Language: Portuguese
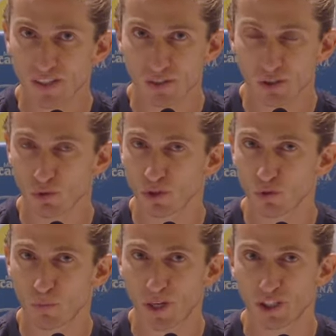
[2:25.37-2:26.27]
fazendo as
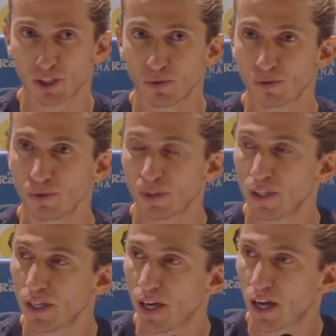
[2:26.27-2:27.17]
coisas com paixão
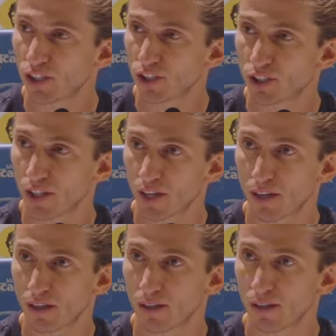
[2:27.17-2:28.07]
a gente
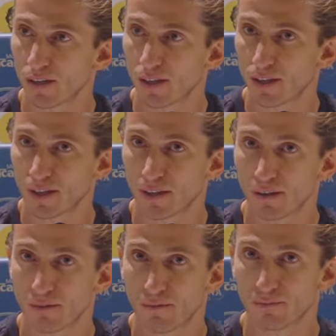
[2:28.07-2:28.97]
está
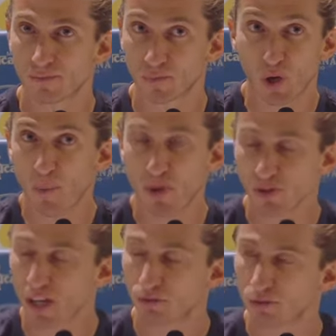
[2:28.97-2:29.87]
é, no
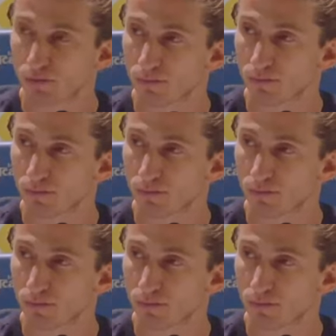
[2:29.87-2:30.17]
caminho certo.